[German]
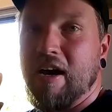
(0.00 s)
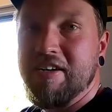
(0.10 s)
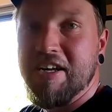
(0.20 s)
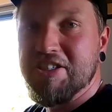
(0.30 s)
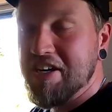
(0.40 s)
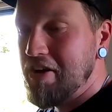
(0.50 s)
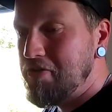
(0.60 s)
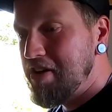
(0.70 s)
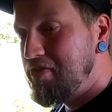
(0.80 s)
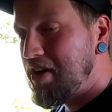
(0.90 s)
An der Stelle
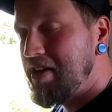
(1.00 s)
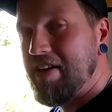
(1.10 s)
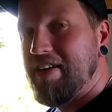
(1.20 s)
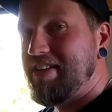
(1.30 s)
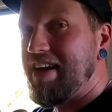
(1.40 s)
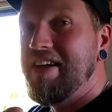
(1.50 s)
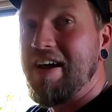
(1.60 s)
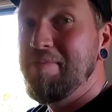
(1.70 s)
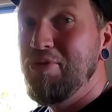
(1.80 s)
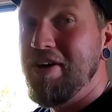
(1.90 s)
auf jeden Fall äh, danke
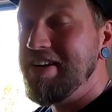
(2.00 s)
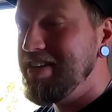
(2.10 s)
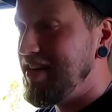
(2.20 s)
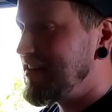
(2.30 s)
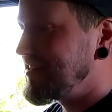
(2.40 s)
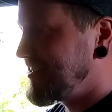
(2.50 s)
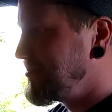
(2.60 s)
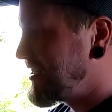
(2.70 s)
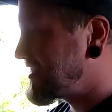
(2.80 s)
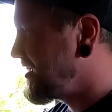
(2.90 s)
an Bluetti, Alter, dass ihr
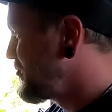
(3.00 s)
mir das